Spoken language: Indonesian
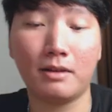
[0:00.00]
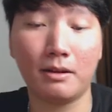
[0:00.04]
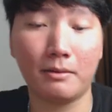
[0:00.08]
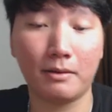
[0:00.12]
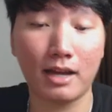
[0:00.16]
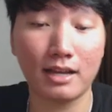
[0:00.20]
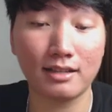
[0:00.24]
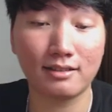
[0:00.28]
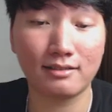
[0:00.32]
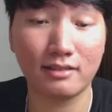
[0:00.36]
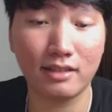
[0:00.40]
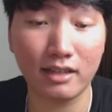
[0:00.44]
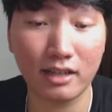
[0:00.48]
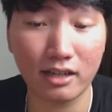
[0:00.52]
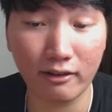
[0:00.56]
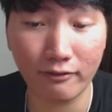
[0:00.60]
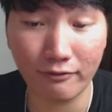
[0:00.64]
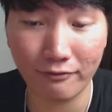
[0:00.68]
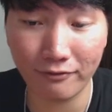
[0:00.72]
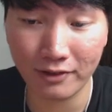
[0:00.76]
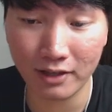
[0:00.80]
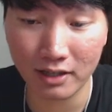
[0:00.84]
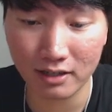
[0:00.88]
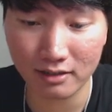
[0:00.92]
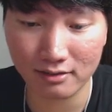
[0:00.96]
mendapatkan stiker
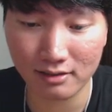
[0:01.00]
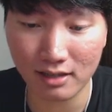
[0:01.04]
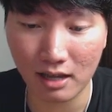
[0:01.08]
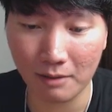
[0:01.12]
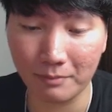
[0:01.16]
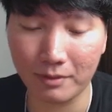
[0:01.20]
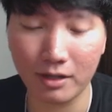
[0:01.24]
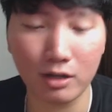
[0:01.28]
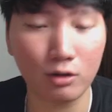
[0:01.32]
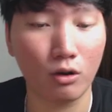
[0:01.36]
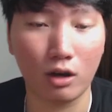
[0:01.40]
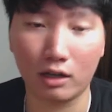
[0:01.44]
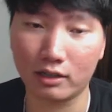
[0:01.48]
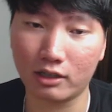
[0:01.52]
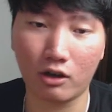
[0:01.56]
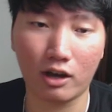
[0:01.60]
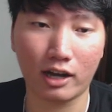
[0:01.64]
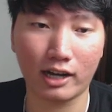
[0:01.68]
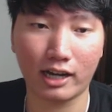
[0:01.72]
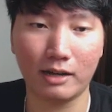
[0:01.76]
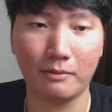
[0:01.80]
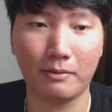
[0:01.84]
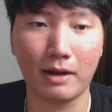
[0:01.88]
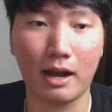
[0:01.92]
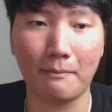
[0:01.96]
Fearsome. Ini gue nggak tahu
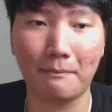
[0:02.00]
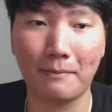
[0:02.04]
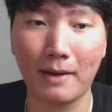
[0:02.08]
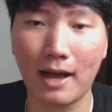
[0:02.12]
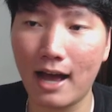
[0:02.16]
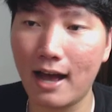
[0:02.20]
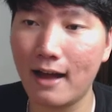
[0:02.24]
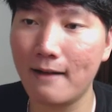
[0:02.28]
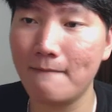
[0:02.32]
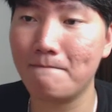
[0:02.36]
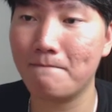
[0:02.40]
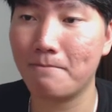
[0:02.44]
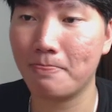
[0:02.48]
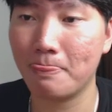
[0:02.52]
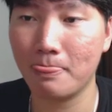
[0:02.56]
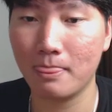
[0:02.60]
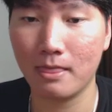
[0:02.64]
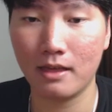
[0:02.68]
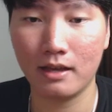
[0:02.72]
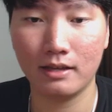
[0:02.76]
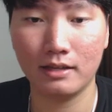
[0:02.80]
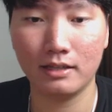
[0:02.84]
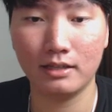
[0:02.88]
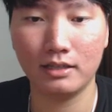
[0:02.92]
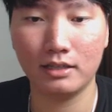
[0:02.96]
harga berapa.
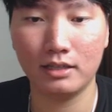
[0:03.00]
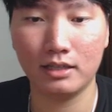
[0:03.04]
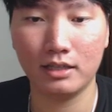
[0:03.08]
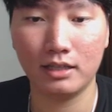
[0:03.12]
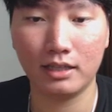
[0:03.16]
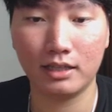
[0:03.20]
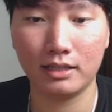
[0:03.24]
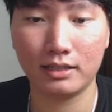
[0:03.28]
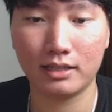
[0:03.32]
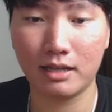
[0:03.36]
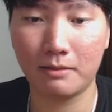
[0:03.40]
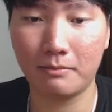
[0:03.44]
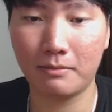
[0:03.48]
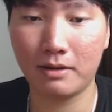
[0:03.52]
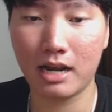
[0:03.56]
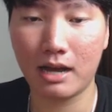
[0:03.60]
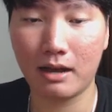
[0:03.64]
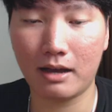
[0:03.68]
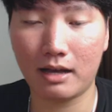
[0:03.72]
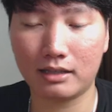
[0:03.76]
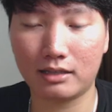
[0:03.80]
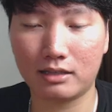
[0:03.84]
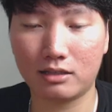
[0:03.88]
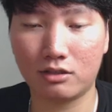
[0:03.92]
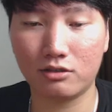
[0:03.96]
Kita
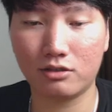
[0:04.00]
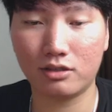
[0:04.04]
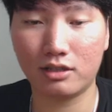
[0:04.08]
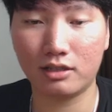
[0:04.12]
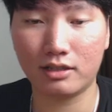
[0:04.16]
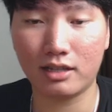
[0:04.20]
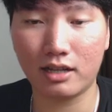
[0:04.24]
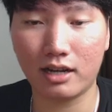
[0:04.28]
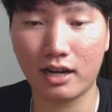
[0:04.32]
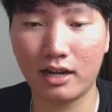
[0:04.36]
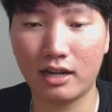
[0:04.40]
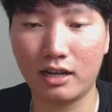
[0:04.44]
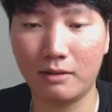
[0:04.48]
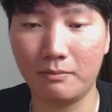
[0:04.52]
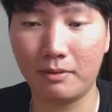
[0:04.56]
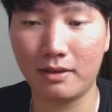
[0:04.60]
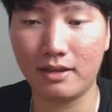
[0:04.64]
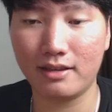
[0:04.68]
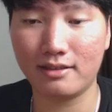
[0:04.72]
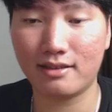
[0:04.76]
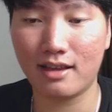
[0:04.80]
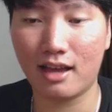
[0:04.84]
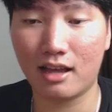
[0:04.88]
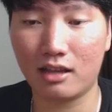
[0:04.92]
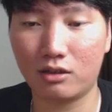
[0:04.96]
terus kita random
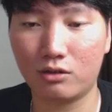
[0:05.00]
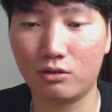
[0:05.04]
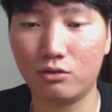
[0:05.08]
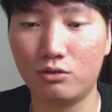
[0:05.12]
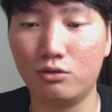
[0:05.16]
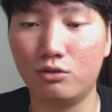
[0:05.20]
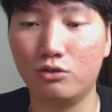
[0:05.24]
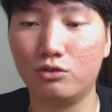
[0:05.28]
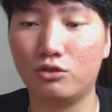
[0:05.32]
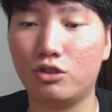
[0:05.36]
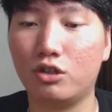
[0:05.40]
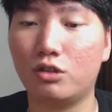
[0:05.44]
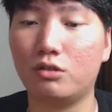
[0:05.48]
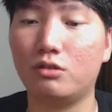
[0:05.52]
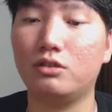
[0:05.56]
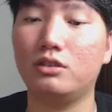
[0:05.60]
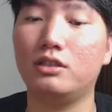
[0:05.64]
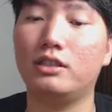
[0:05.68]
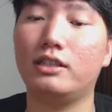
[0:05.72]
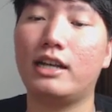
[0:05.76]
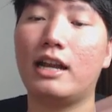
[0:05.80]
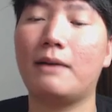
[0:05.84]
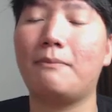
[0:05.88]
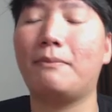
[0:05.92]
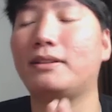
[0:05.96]
key satu untuk
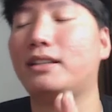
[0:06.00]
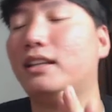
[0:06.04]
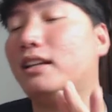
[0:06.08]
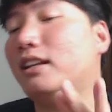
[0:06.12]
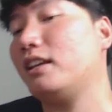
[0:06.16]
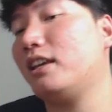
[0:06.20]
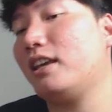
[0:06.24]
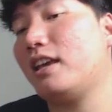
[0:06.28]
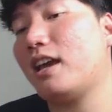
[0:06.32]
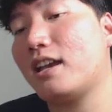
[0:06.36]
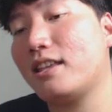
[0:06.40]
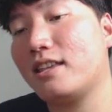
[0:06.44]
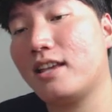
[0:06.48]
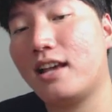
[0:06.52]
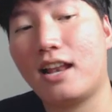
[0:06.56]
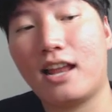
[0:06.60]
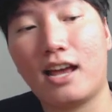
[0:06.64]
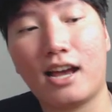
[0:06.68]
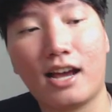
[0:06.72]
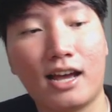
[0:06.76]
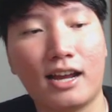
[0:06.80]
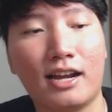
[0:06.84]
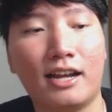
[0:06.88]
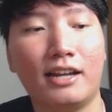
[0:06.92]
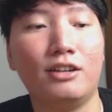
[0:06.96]
dapetin key aja lah
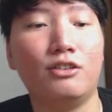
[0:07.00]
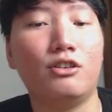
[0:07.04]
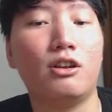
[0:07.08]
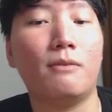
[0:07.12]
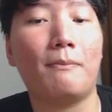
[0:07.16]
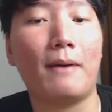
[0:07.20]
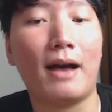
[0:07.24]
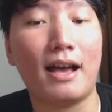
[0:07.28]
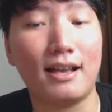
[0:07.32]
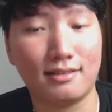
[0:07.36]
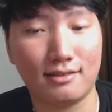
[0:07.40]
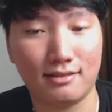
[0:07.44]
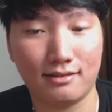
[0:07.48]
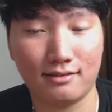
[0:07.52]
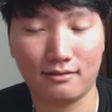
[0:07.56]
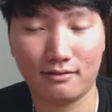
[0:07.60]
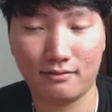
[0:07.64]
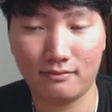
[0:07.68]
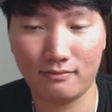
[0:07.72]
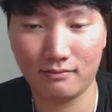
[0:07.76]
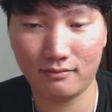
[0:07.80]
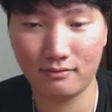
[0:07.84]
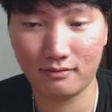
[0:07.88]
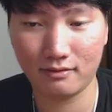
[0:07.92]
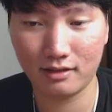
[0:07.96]
karena ini udah pas.
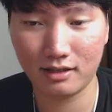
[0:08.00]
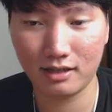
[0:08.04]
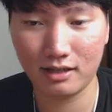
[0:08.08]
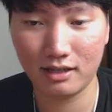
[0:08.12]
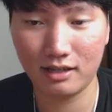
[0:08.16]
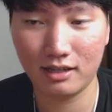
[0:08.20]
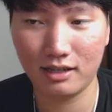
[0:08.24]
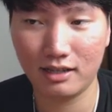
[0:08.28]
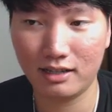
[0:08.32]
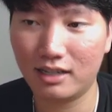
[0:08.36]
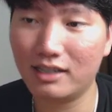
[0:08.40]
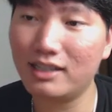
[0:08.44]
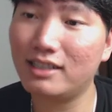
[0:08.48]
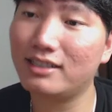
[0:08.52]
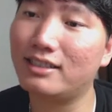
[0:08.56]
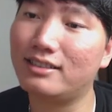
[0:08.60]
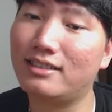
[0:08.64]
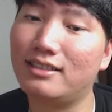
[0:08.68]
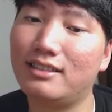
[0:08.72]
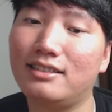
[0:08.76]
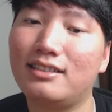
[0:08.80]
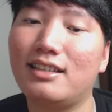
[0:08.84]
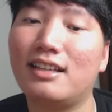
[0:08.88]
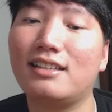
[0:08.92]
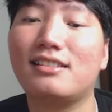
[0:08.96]
Ini kita
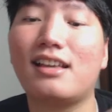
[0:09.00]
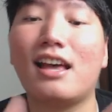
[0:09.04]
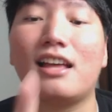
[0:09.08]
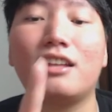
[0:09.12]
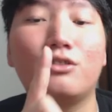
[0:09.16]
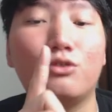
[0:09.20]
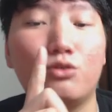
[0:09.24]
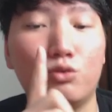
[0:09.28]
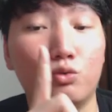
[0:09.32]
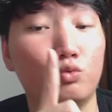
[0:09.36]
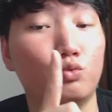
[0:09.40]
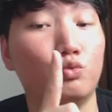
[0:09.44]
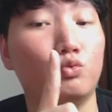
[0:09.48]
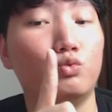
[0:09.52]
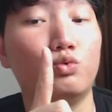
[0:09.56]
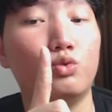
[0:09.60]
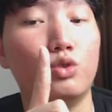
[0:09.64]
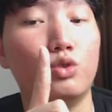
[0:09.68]
sisa satu.